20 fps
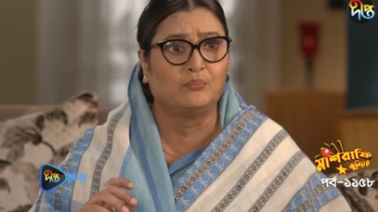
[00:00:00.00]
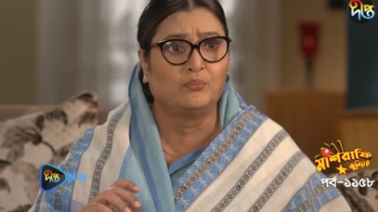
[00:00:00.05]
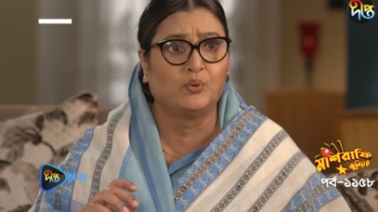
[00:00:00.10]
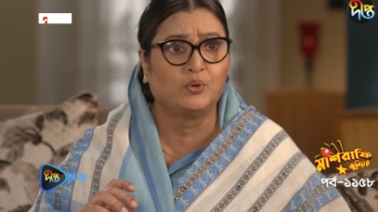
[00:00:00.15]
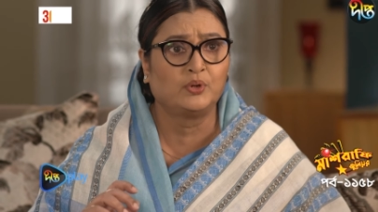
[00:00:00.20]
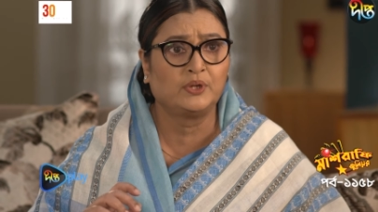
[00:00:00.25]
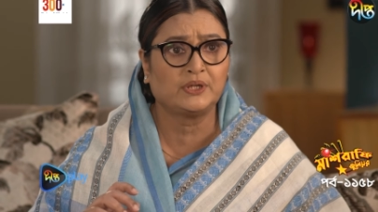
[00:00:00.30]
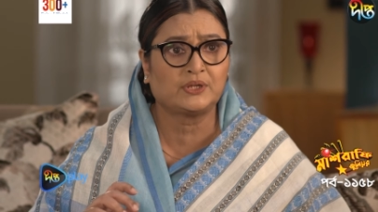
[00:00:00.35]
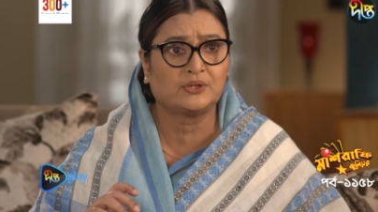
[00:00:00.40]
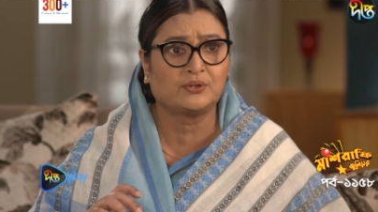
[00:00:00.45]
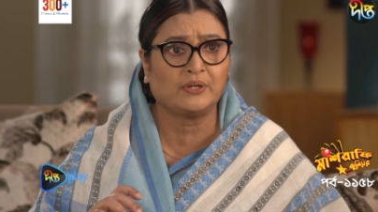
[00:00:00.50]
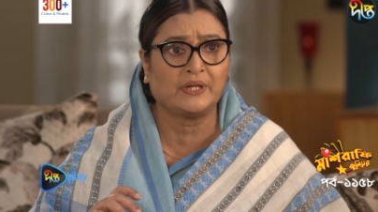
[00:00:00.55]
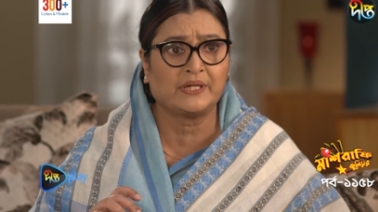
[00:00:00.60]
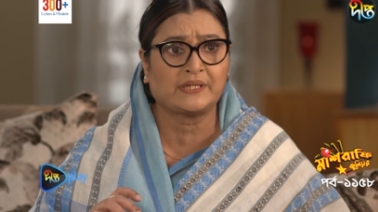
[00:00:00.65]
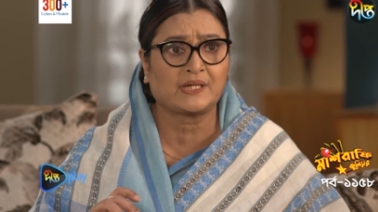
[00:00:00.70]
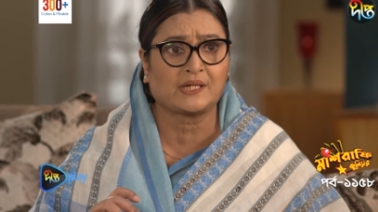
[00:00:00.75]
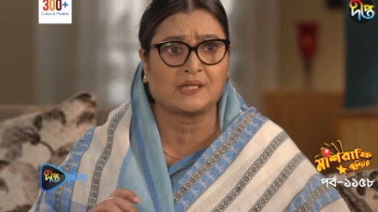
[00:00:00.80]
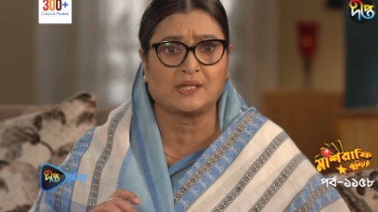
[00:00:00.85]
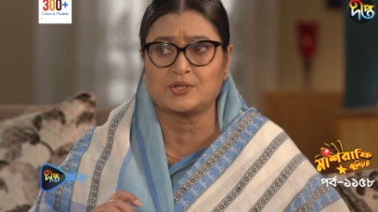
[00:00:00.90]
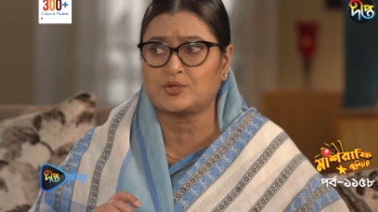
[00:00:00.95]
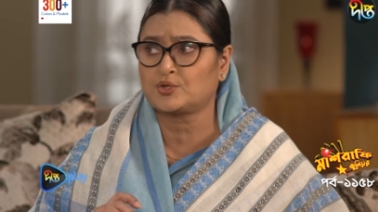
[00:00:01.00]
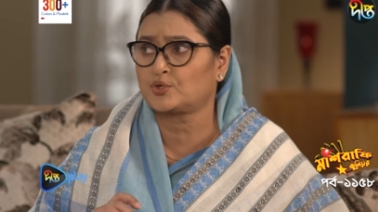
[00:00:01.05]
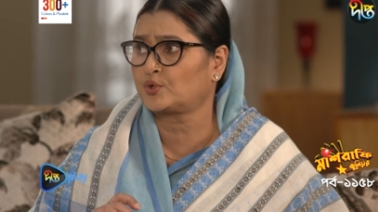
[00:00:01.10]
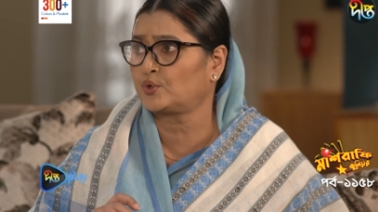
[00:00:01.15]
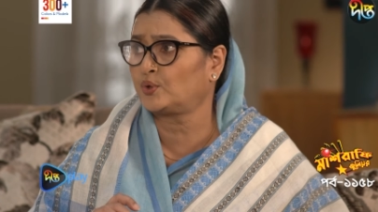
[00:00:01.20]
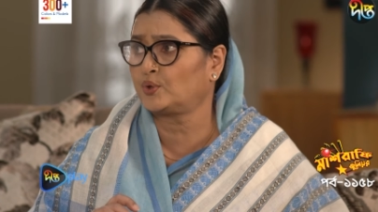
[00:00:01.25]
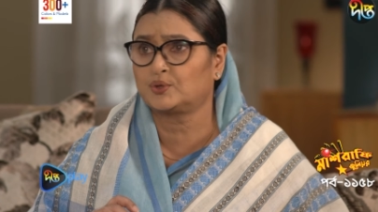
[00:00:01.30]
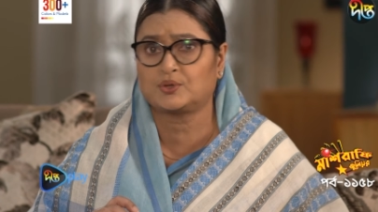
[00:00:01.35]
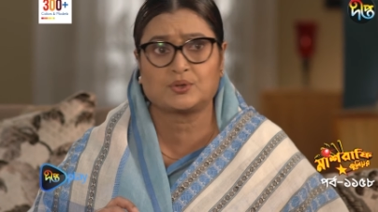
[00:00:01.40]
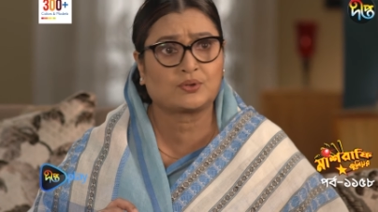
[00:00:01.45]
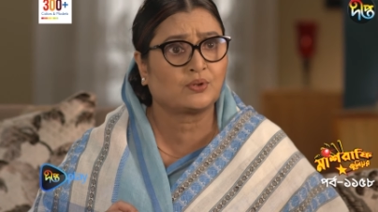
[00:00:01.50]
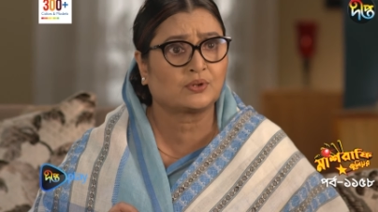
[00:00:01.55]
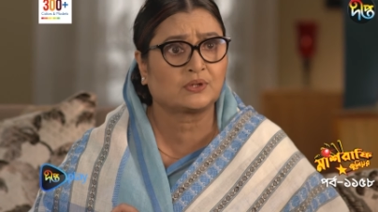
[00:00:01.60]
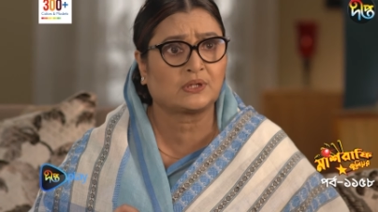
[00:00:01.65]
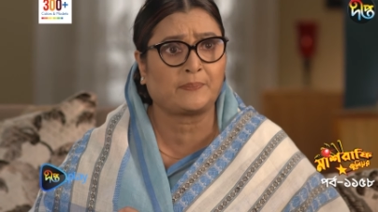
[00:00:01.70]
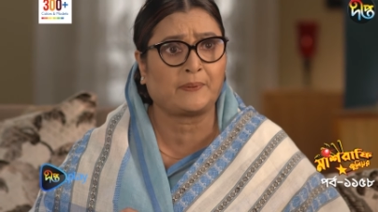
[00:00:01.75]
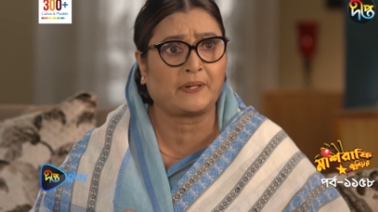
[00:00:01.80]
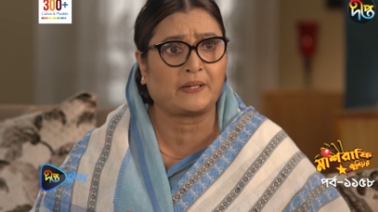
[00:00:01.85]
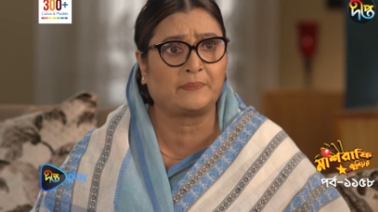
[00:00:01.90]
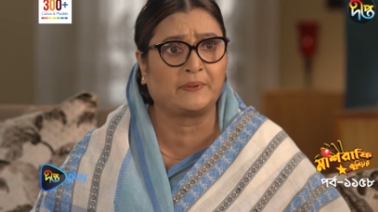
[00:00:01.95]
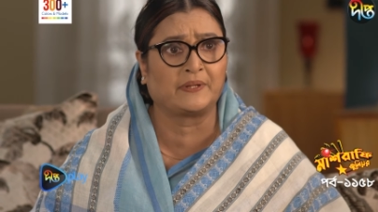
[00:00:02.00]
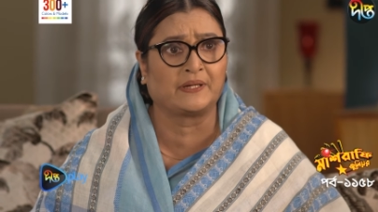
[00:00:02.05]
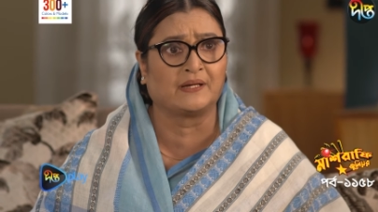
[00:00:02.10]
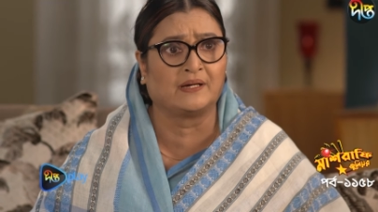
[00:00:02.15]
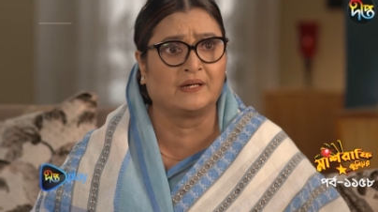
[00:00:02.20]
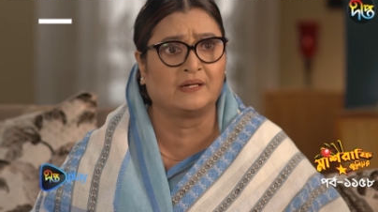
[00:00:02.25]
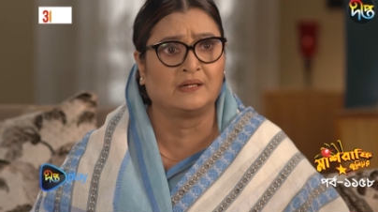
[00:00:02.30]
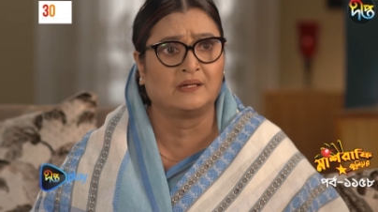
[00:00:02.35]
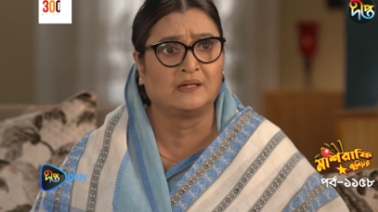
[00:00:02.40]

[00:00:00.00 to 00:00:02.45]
মনি তো এ টাকা শোধ করতে পারবে না